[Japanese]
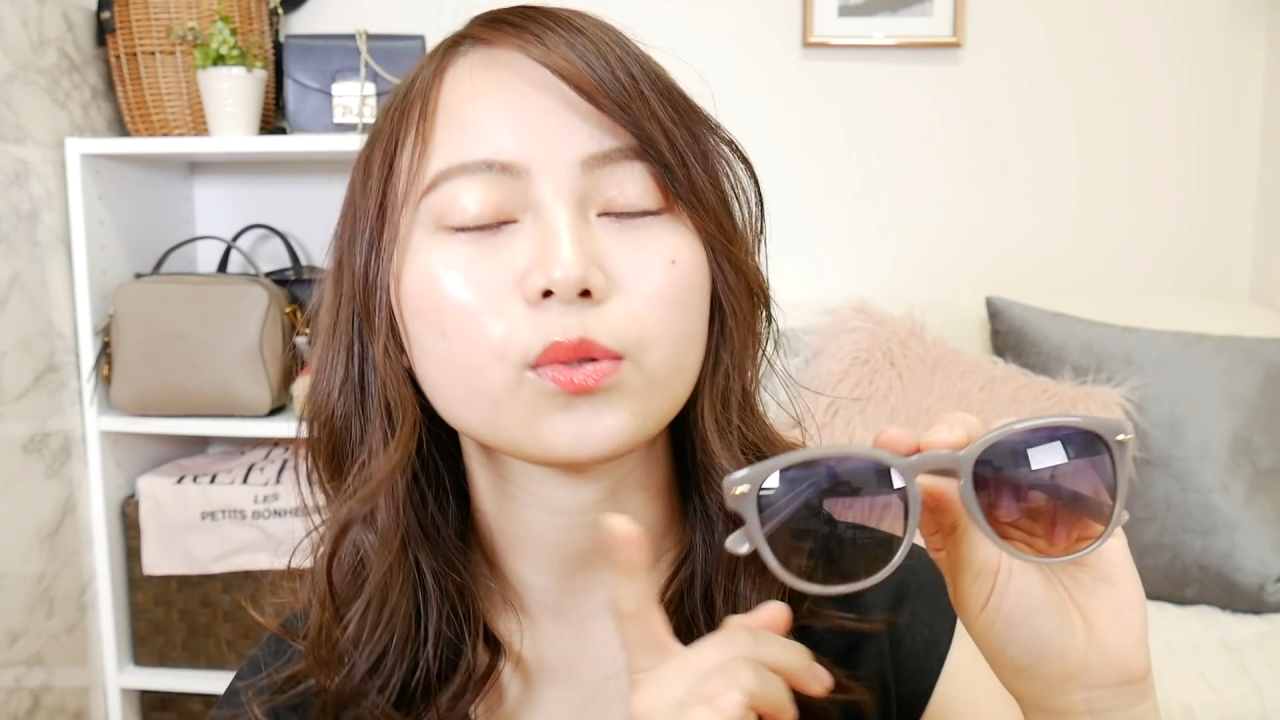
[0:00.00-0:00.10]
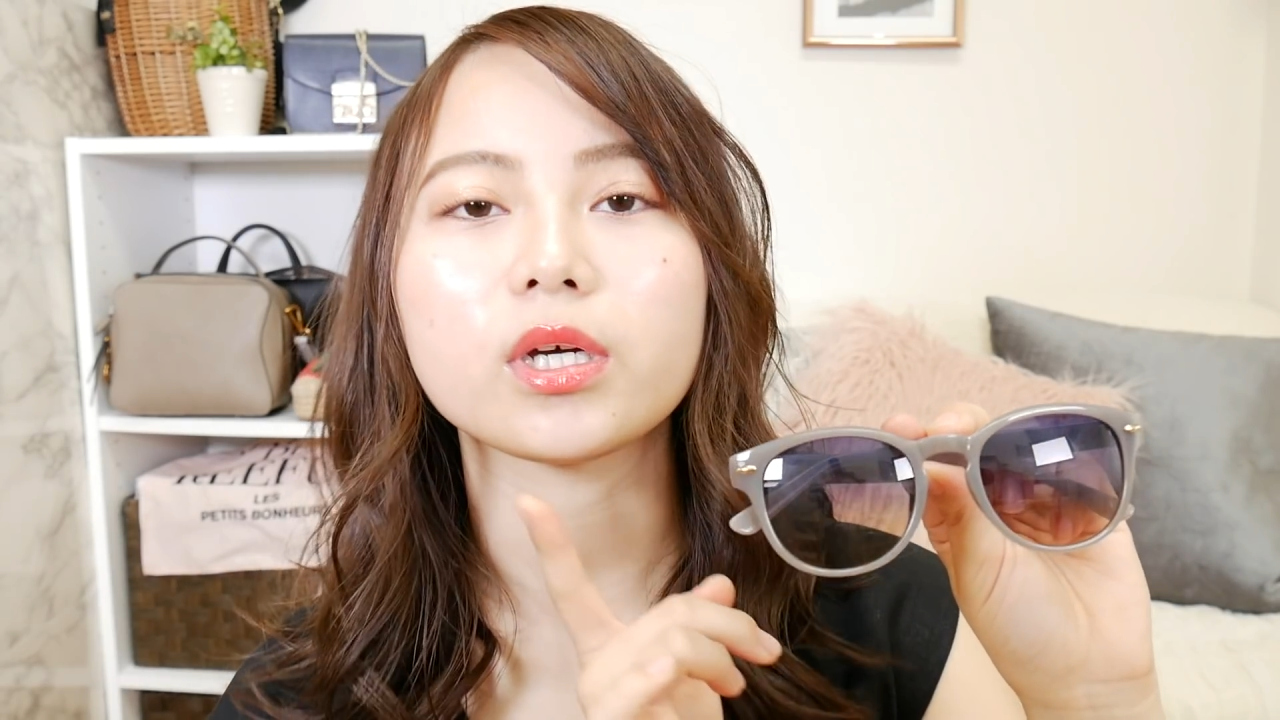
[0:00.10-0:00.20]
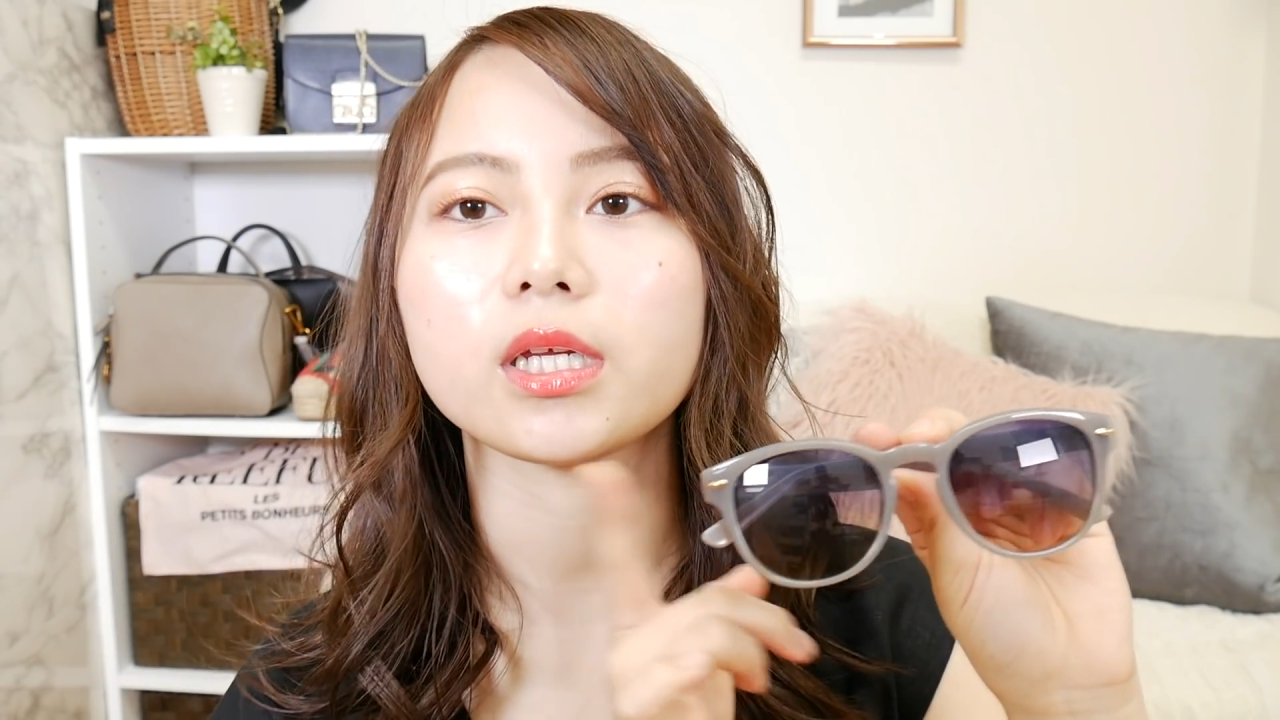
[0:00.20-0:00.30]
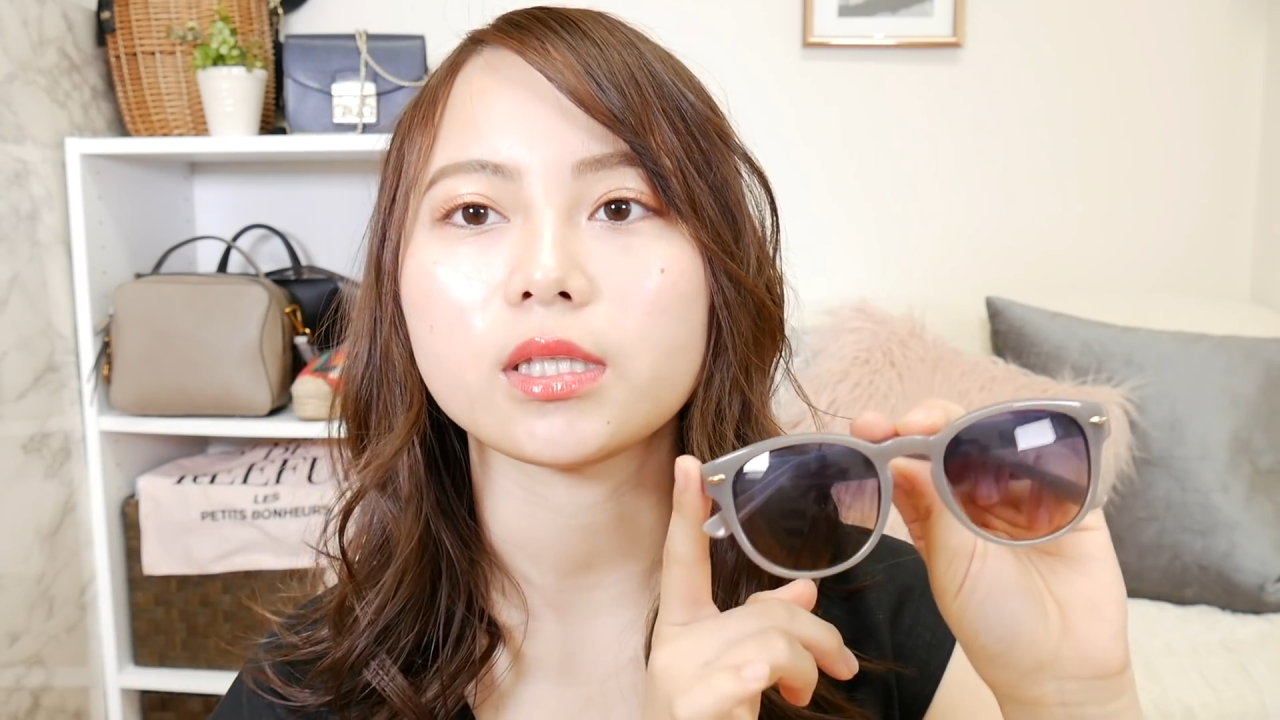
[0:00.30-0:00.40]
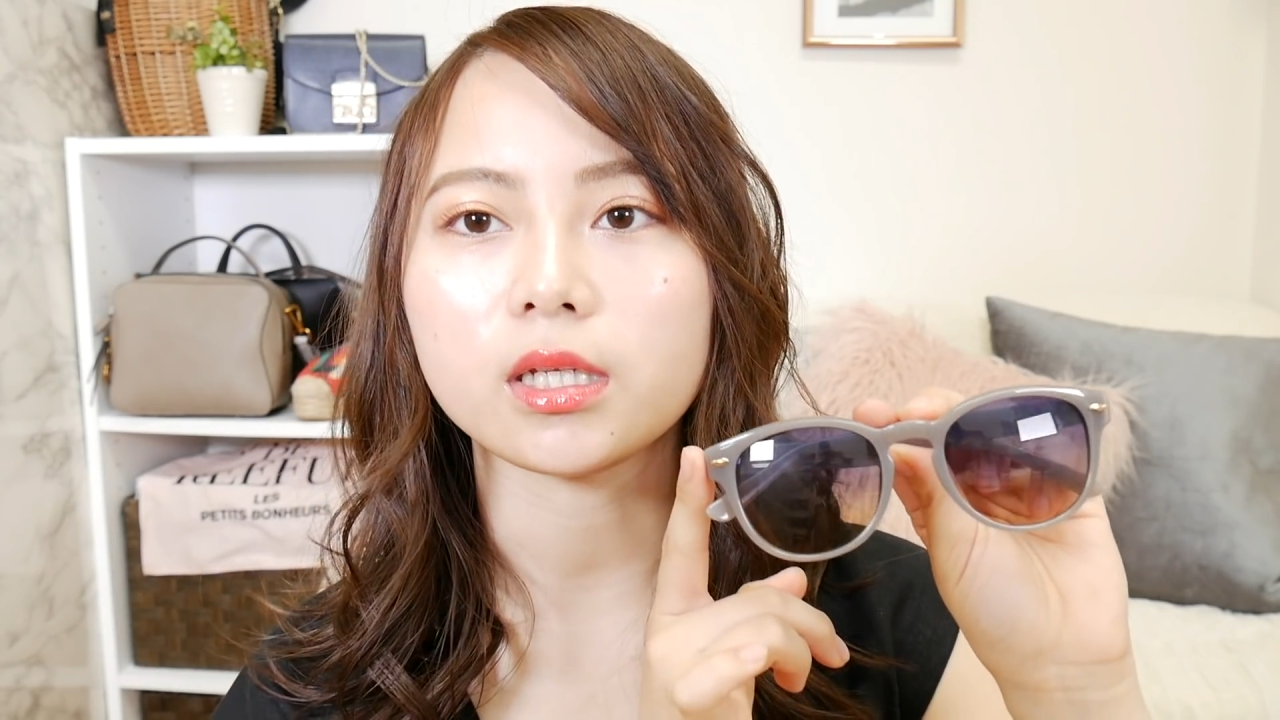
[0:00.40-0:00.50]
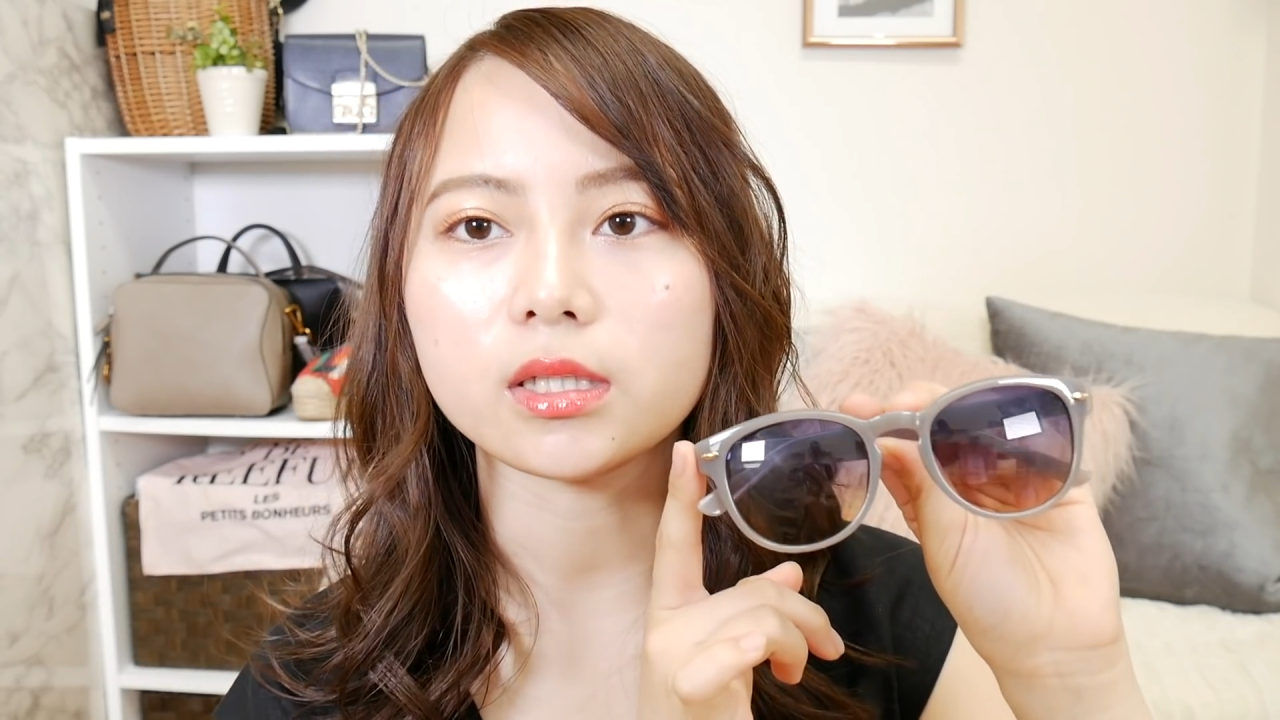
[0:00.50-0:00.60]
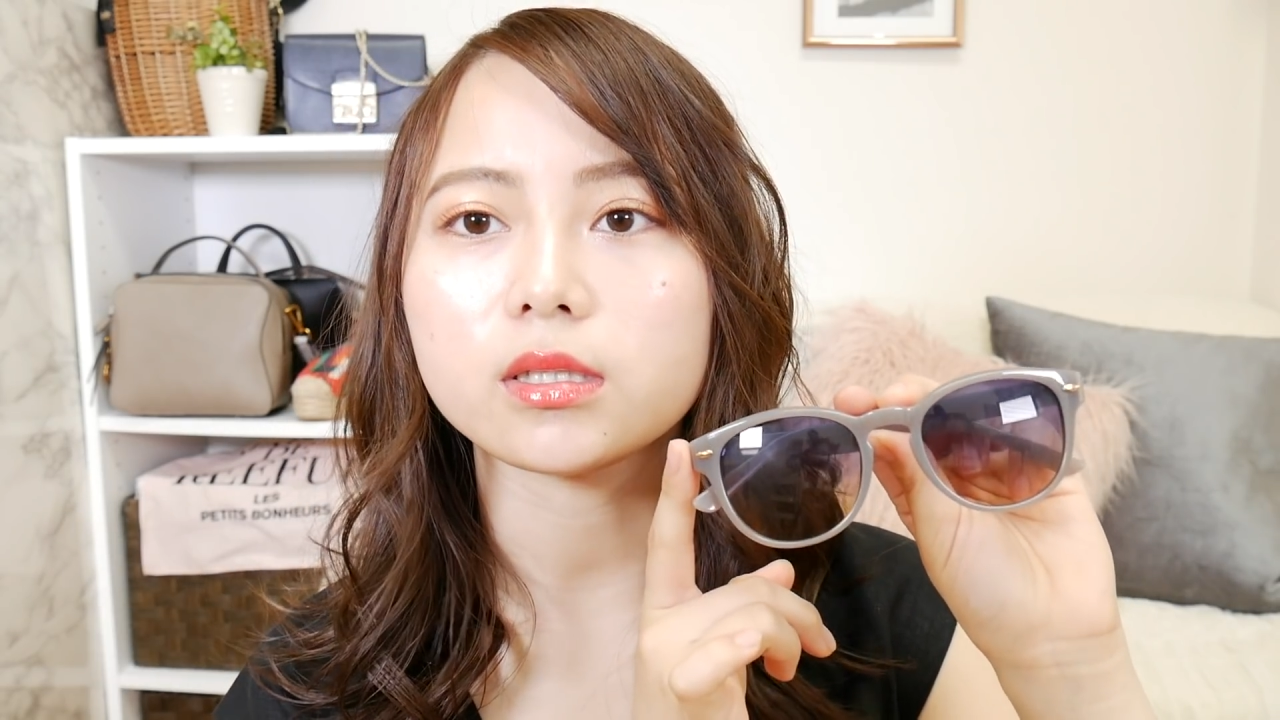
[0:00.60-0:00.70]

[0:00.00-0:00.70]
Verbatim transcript: とかだったんで